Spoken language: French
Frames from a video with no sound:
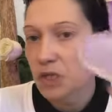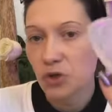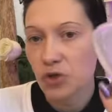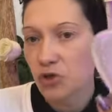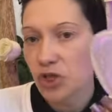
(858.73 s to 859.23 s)

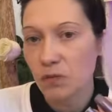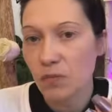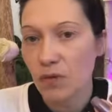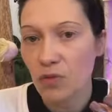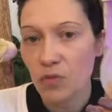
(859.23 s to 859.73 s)
je changerai
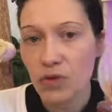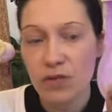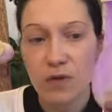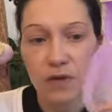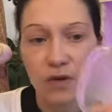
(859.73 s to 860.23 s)
pas mon
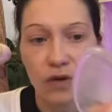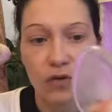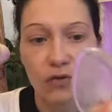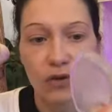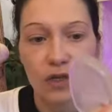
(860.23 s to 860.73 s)
Beauty Blender
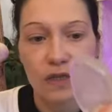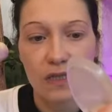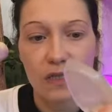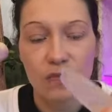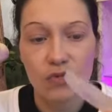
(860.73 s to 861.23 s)
contre la
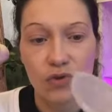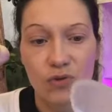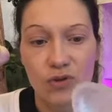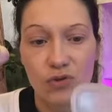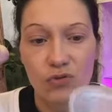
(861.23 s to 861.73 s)
scie Sponge
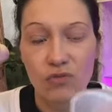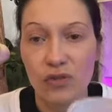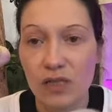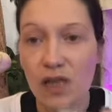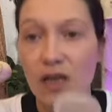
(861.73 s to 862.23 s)
parce que je vous
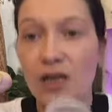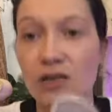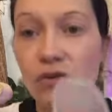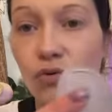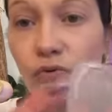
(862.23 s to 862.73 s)
dis,
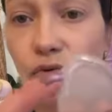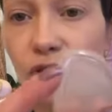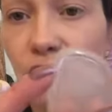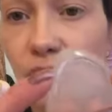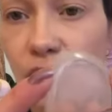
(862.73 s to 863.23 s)
je trouve
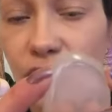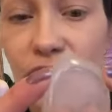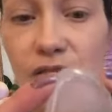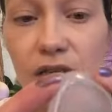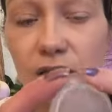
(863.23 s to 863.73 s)
qu'au niveau de
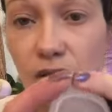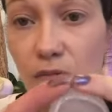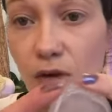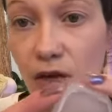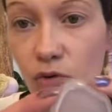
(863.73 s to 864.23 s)
l'anticerne,
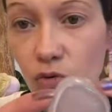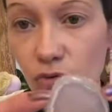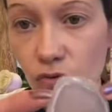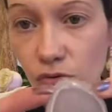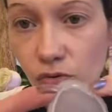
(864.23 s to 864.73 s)
c'est mal
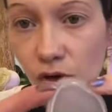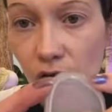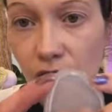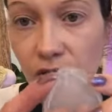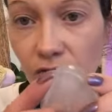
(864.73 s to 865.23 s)
conçu.
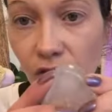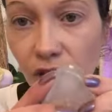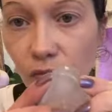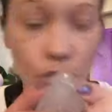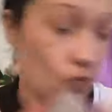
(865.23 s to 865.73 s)
Ça devrait être